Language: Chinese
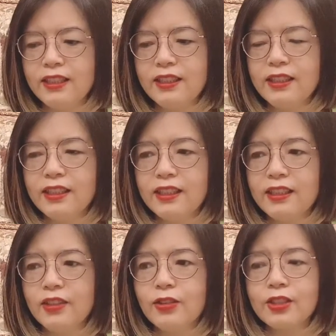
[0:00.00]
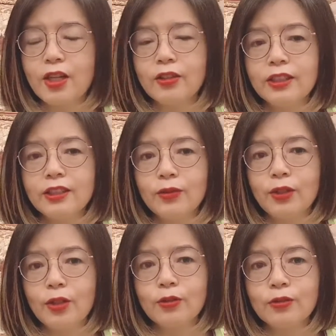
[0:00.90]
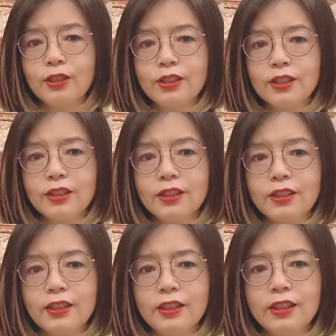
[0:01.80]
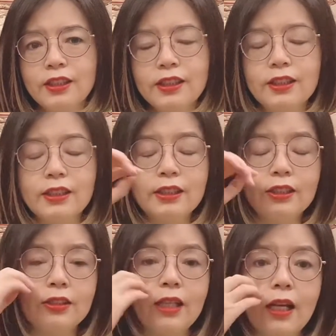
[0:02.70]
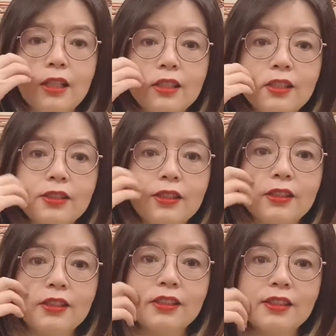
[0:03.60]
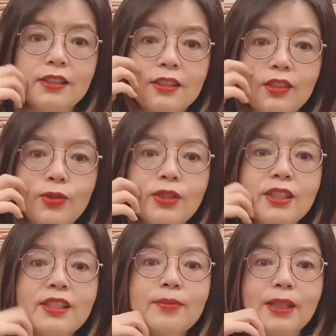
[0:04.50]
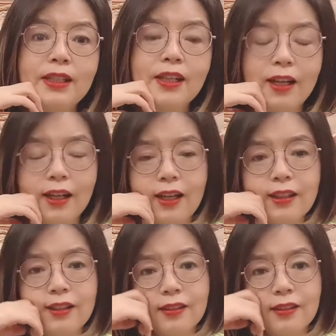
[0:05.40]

今天要找那个我老公的这个这个叫啥？叫那个出生证明哈。哎呦。